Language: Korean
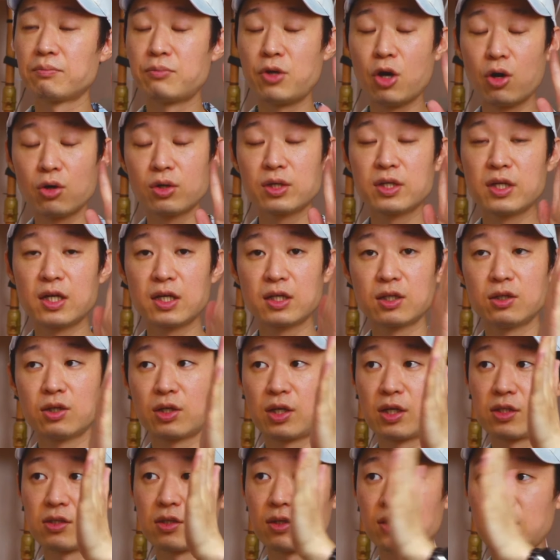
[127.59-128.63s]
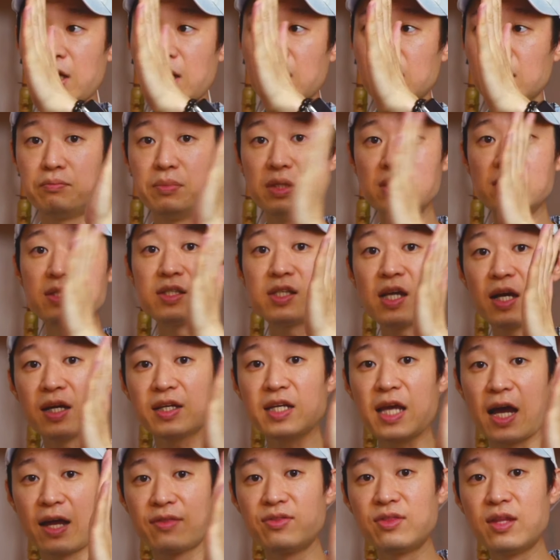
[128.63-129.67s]
벽이랑 이렇게 해서 딱
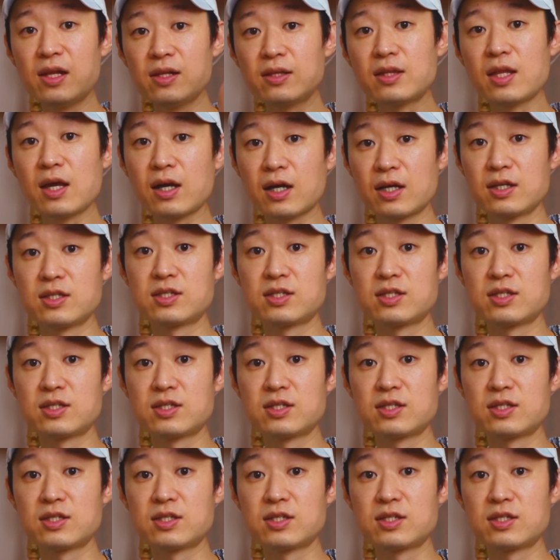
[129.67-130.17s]
밀착이 안 될 때가